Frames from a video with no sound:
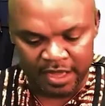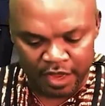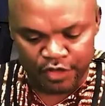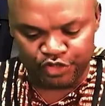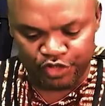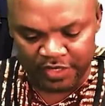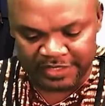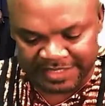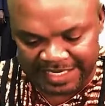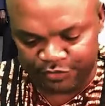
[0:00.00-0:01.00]
un
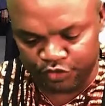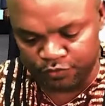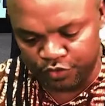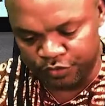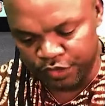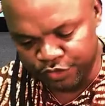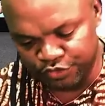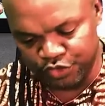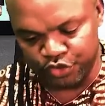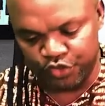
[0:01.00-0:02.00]
seul traître mot
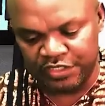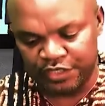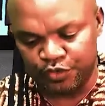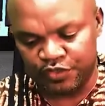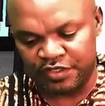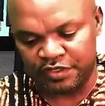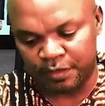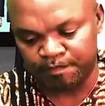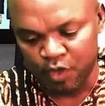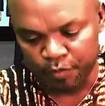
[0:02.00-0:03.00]
de ce que dit l'Occident.